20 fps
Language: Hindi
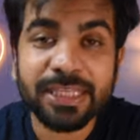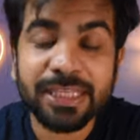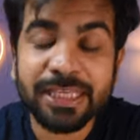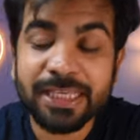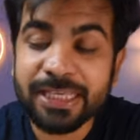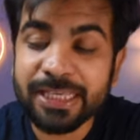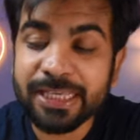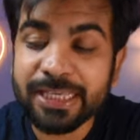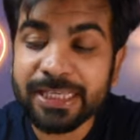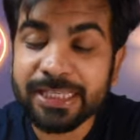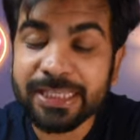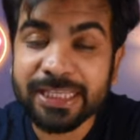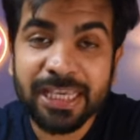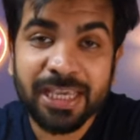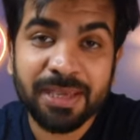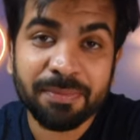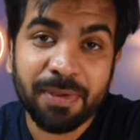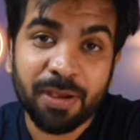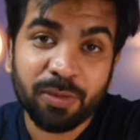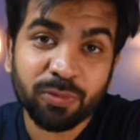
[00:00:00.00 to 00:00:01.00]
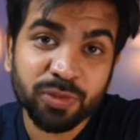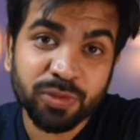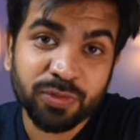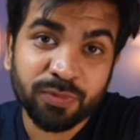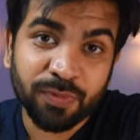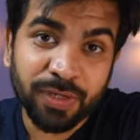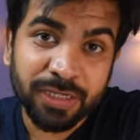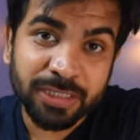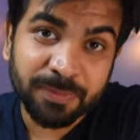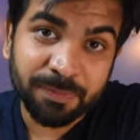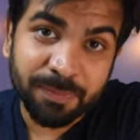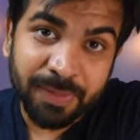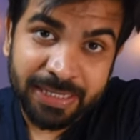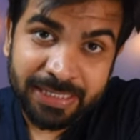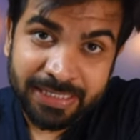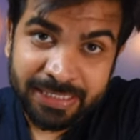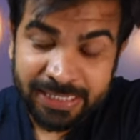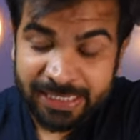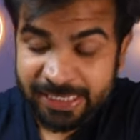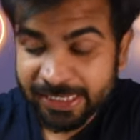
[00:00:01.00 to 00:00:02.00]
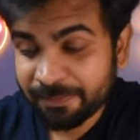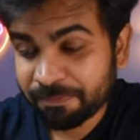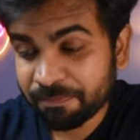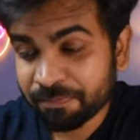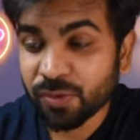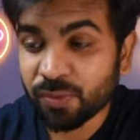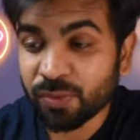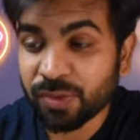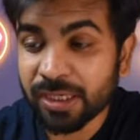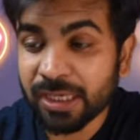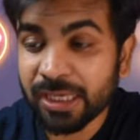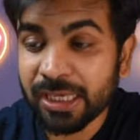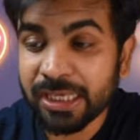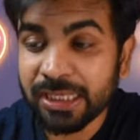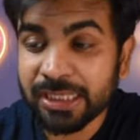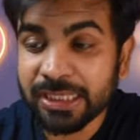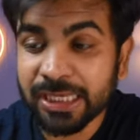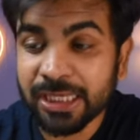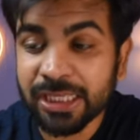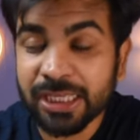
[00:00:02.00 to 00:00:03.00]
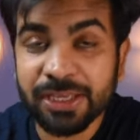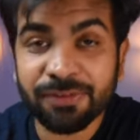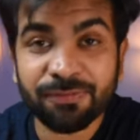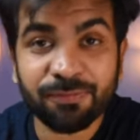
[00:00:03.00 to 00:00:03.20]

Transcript: कि ये माउस वर्थ बाइंग है क्योंकि ये